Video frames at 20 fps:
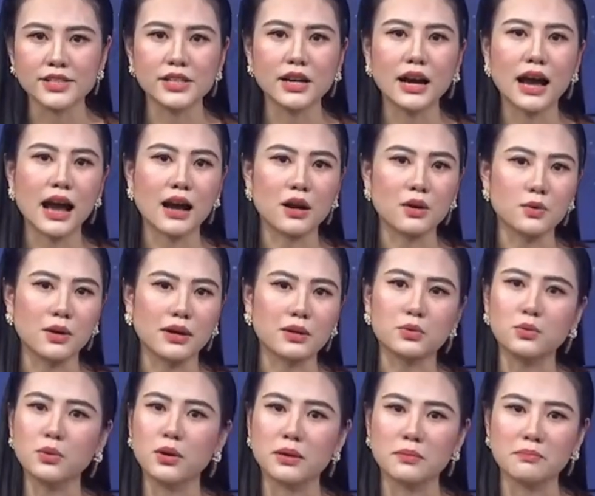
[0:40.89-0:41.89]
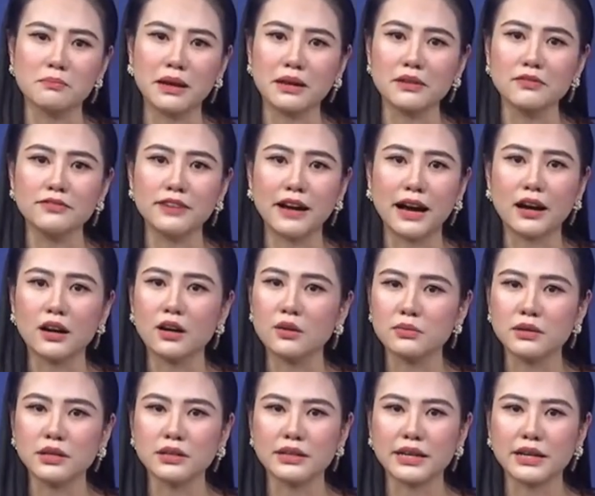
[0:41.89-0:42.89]
trước hàng loạt cuộc bắn phá
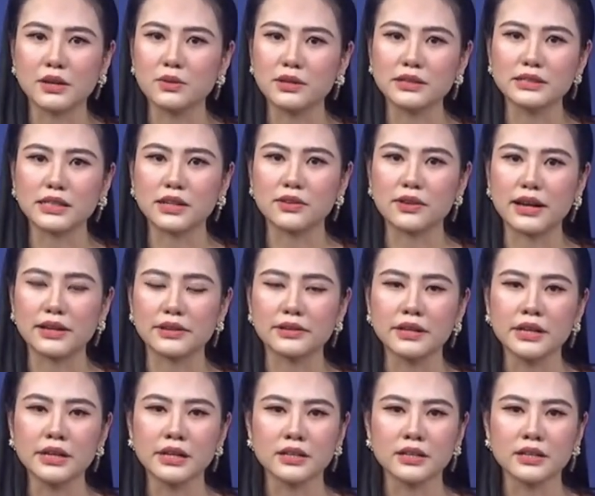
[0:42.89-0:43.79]
không ngừng nghỉ của Israel,